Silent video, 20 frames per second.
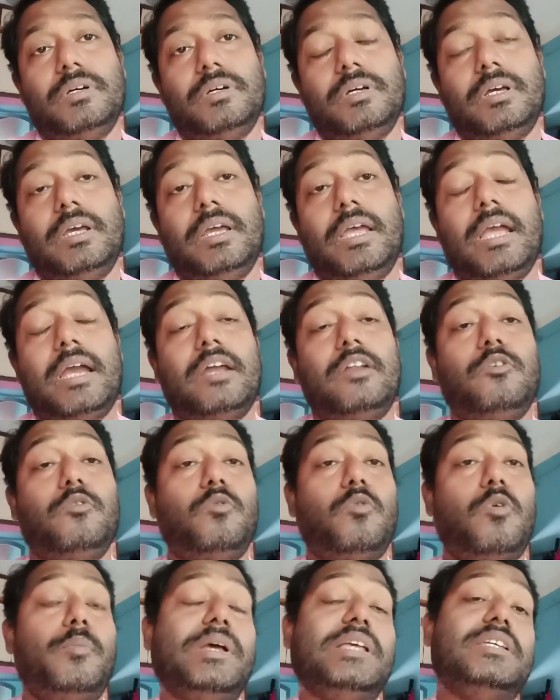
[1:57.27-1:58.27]
এখানে
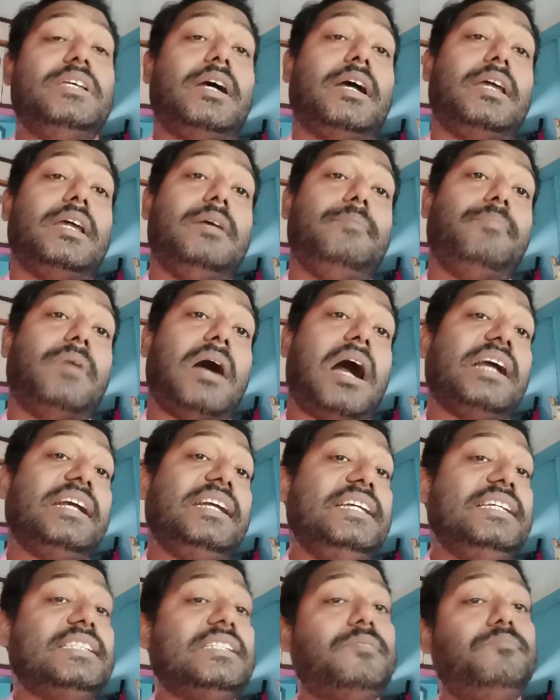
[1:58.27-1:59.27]
কমের জায়গা নেই বাকি
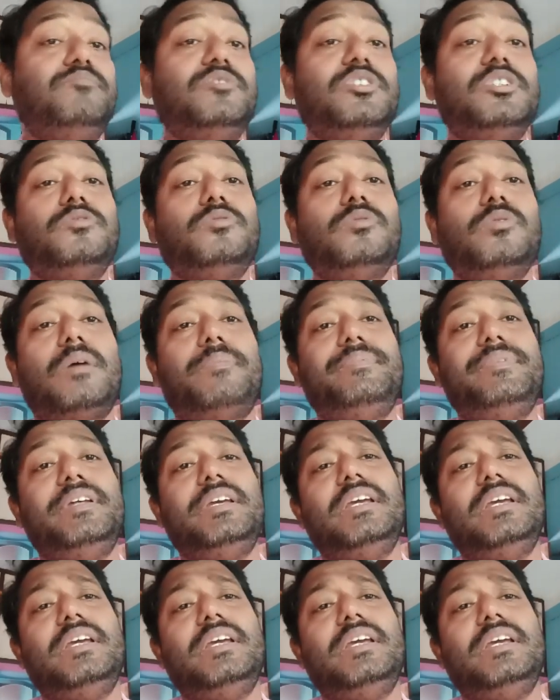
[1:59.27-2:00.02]
সাবজেক্টগুলো আপনি